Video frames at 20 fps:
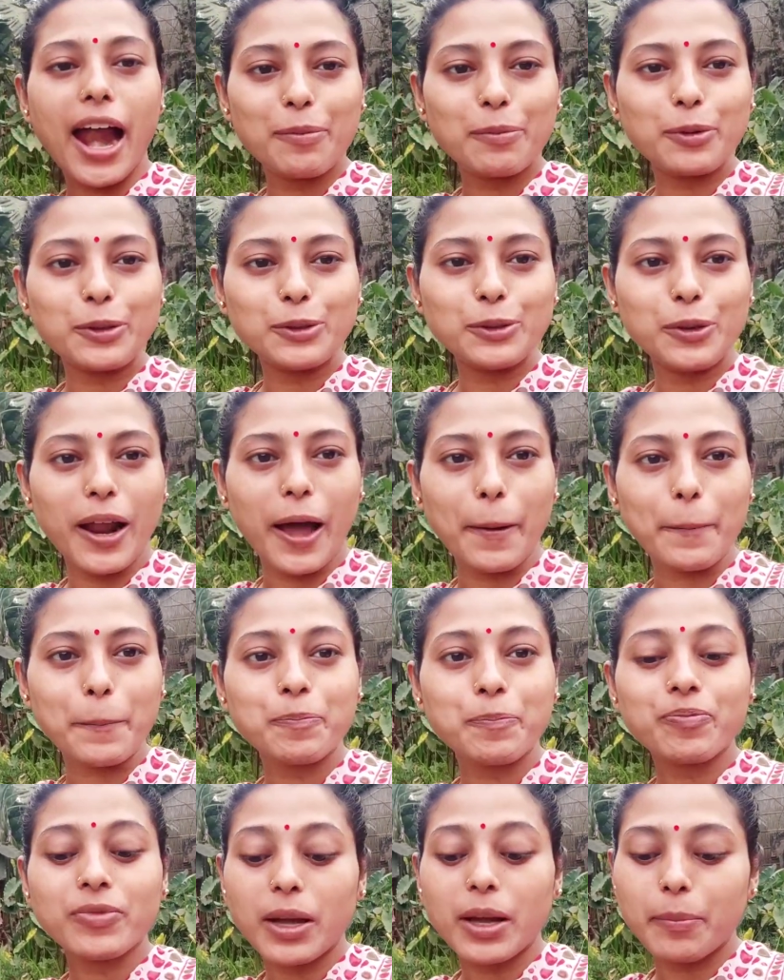আর বন্ধুরা
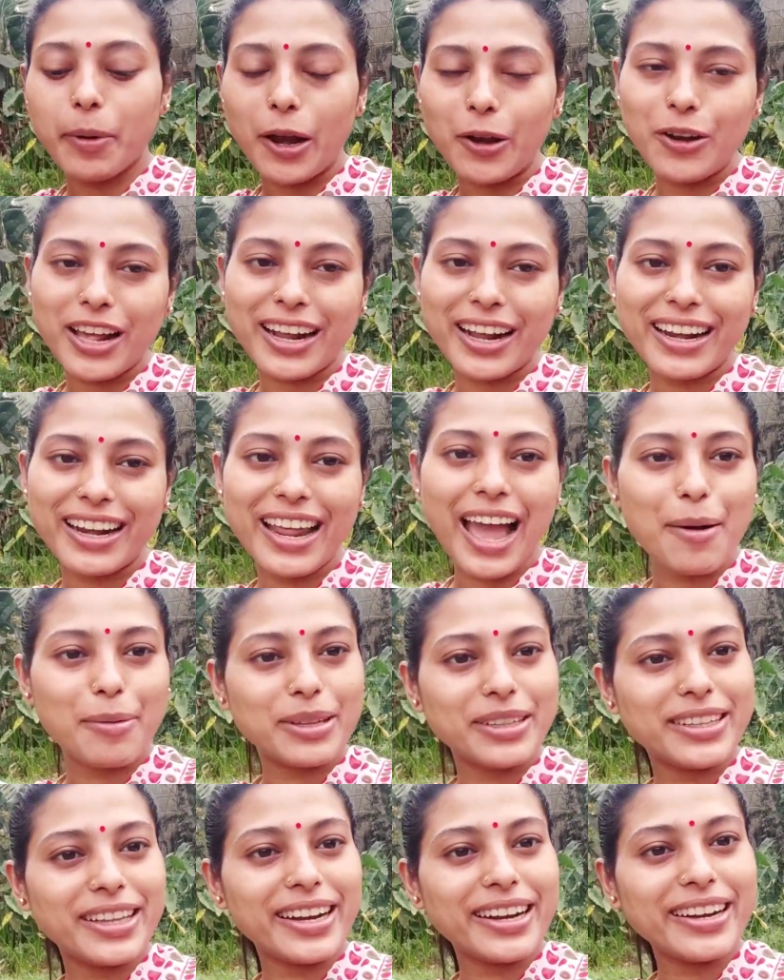ভালো লাগলে
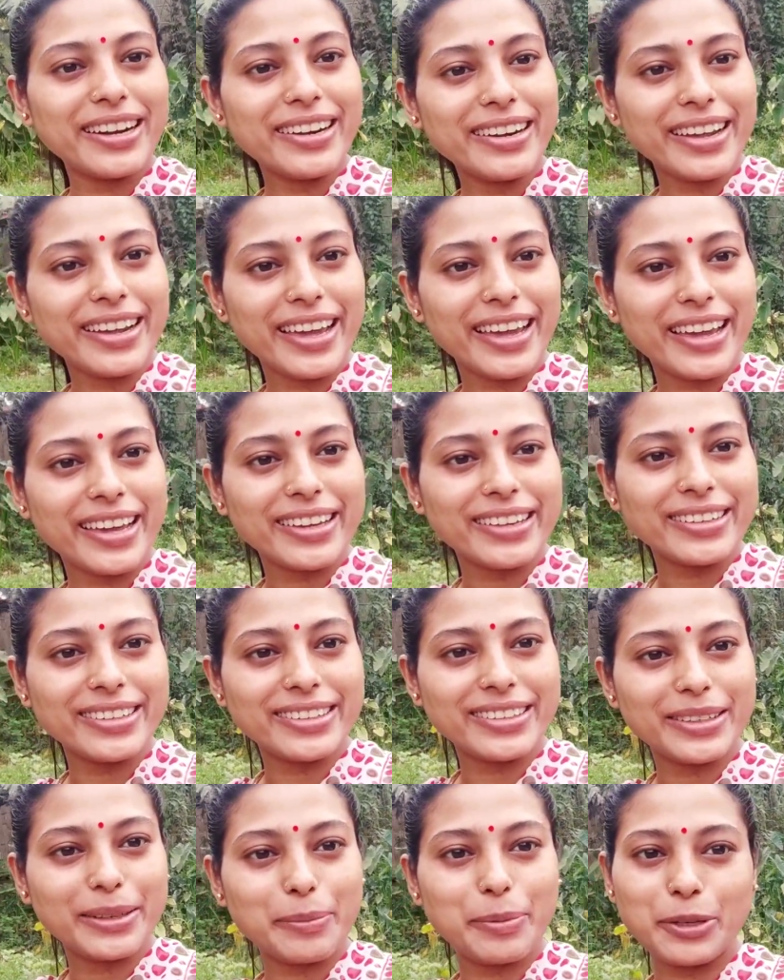আমাদের এই
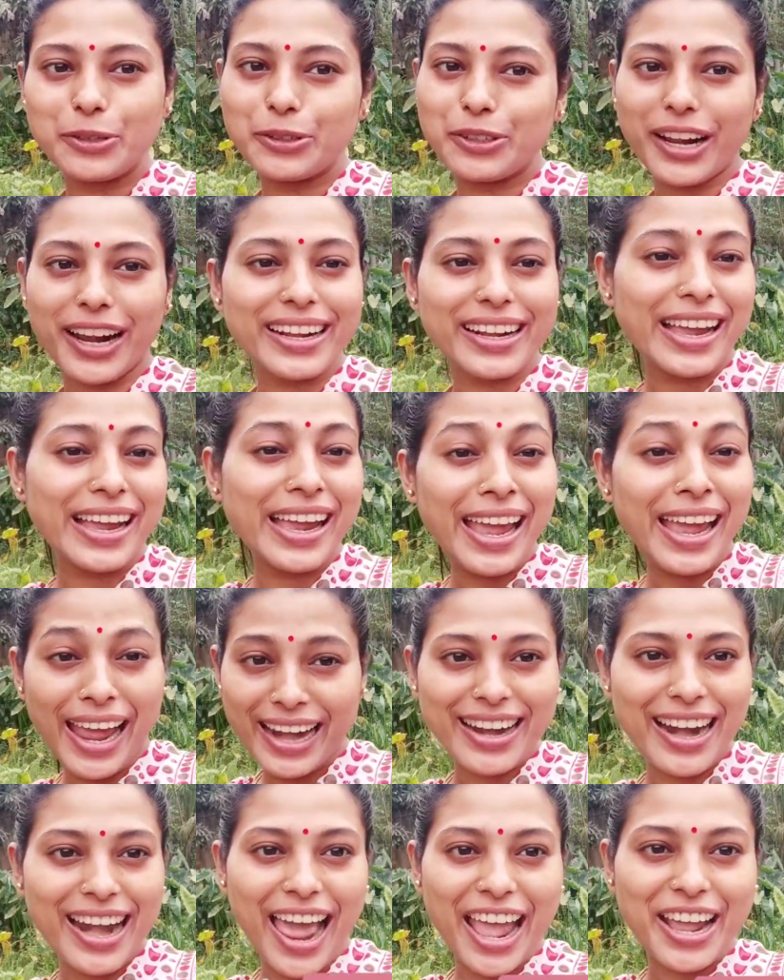ভিডিওটাকে
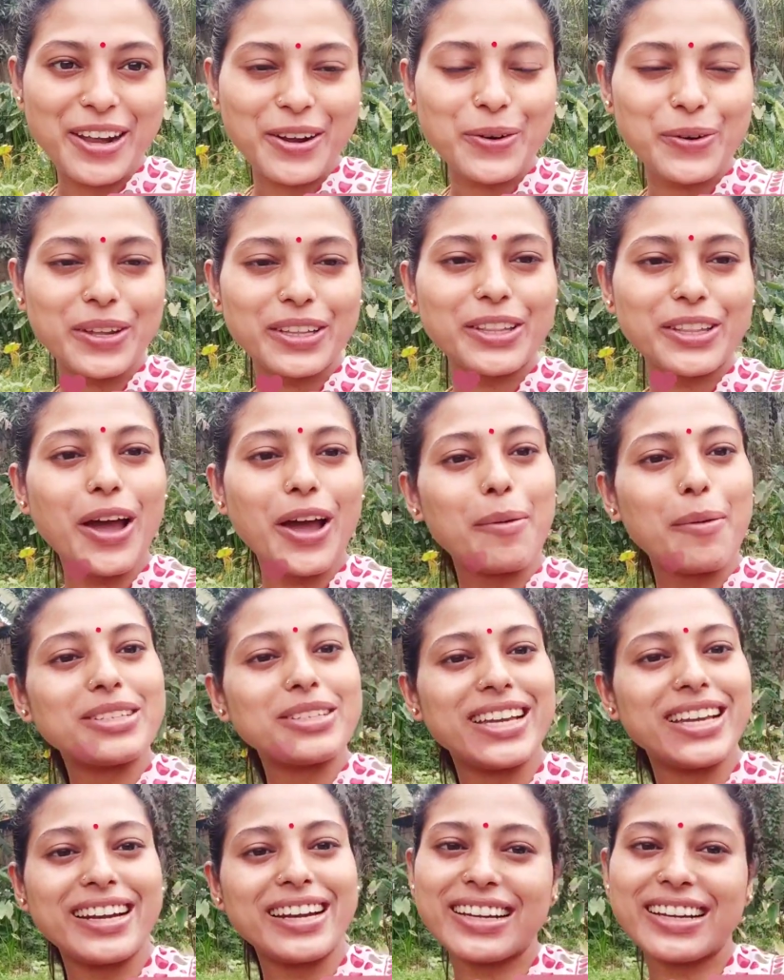একটা লাইক করে দিও
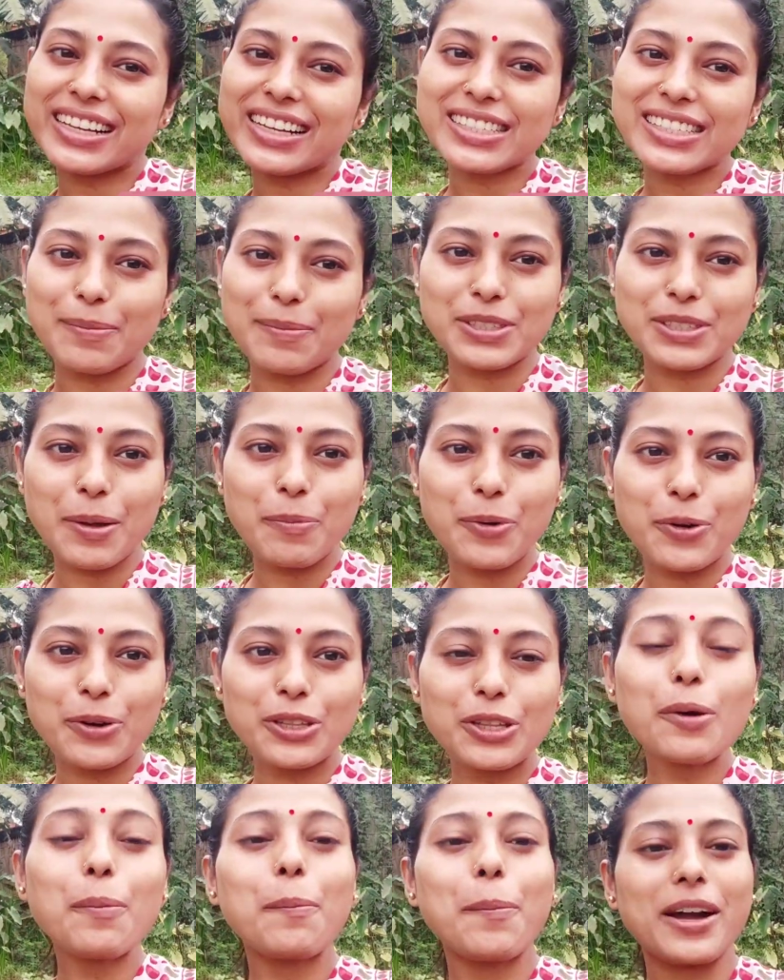আমার চ্যানেলটাকে সাবস্ক্রাইব
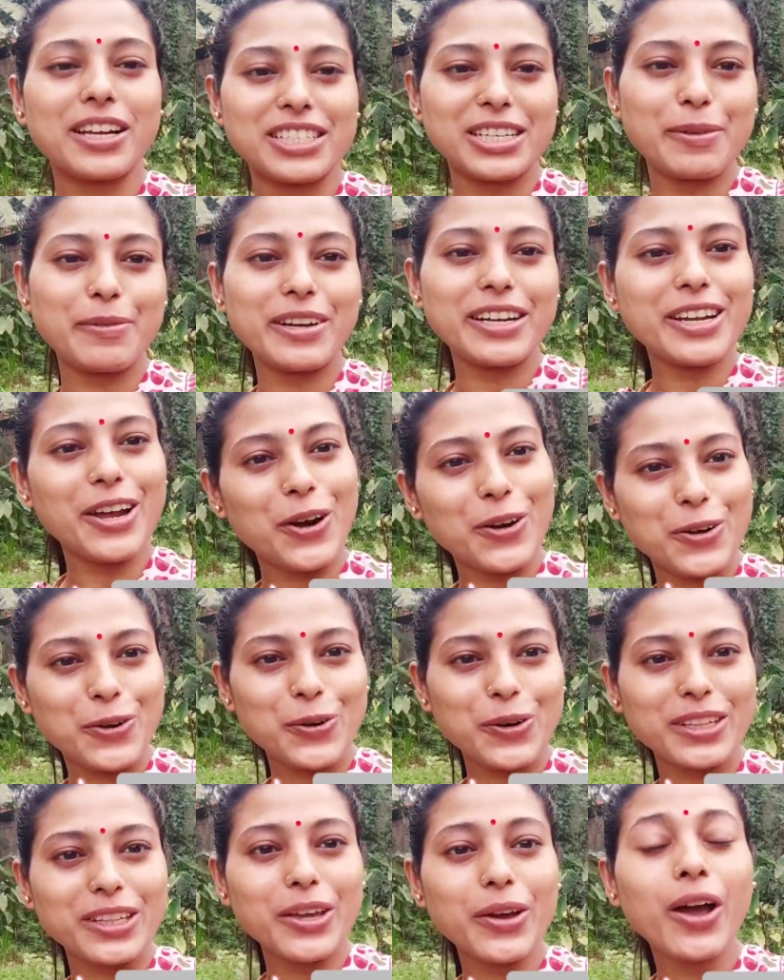করে দিও পাশের বেলটা অন
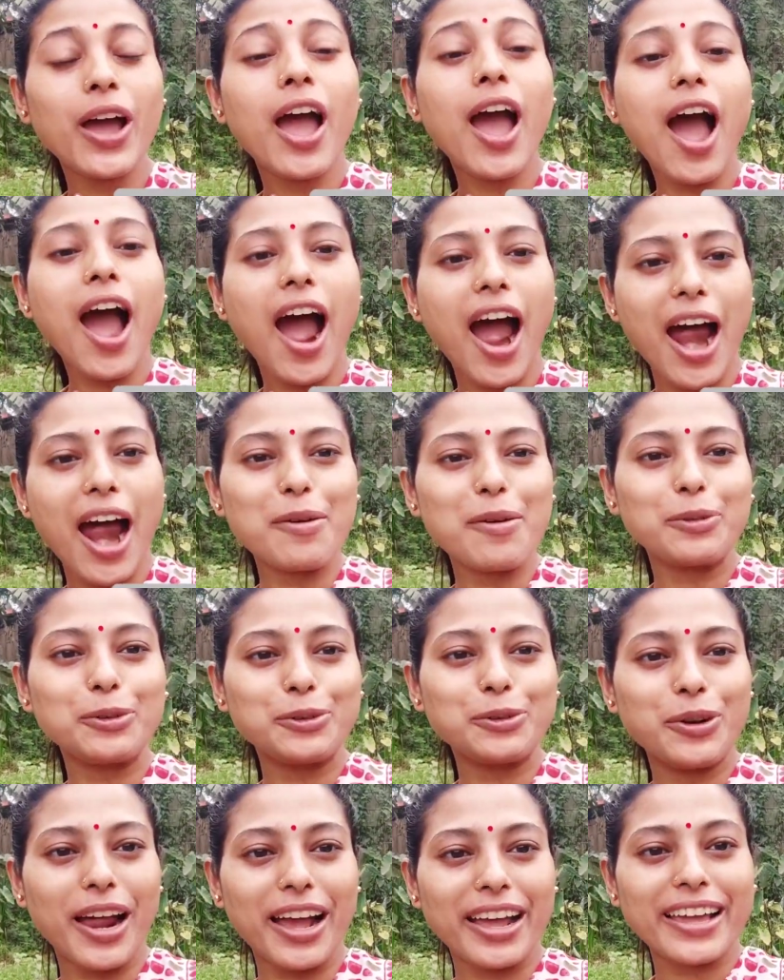করে দিও আর
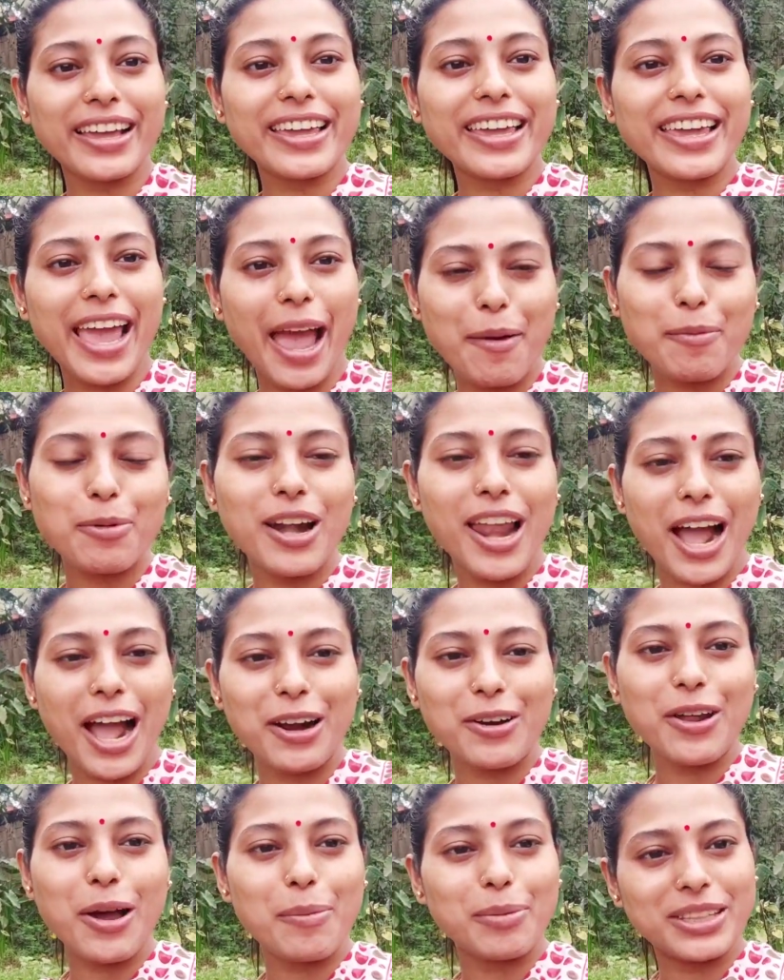বন্ধুরা কেমন
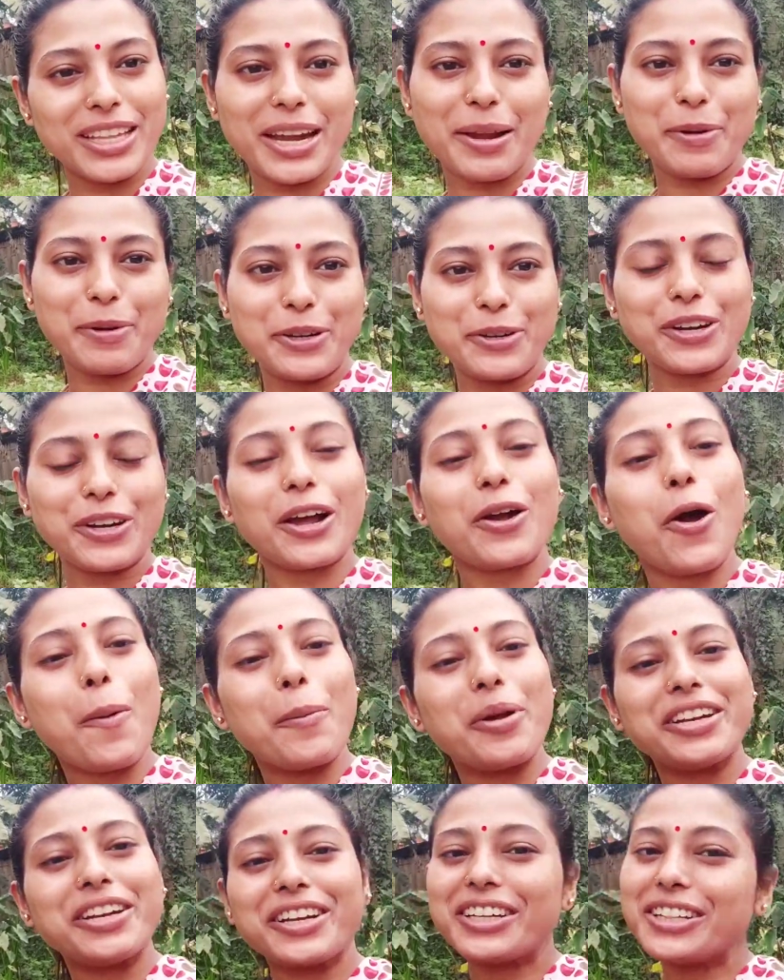লাগলো আমাদের এই ভিডিওটা
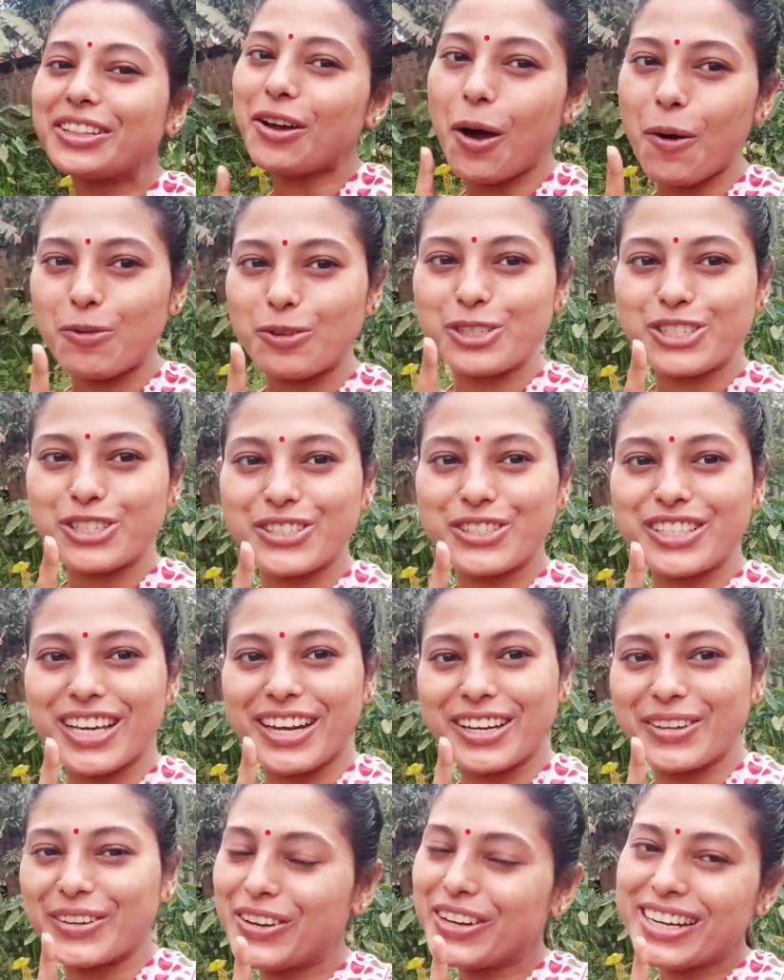কমেন্টে কিন্তু অবশ্যই
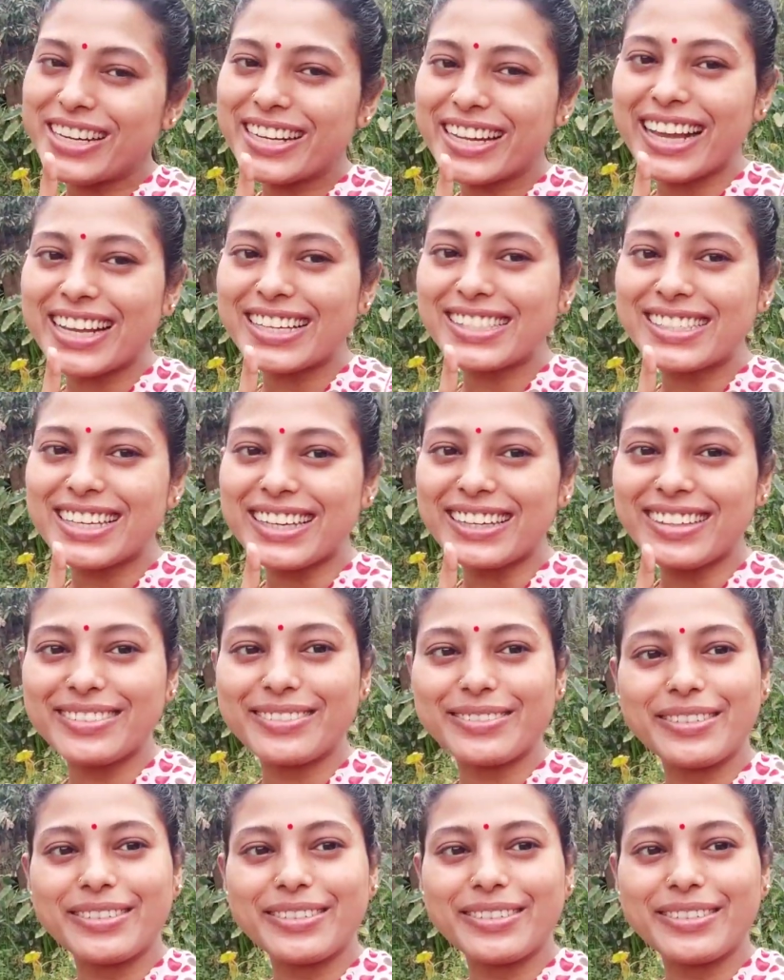জানিও ঠিক আছে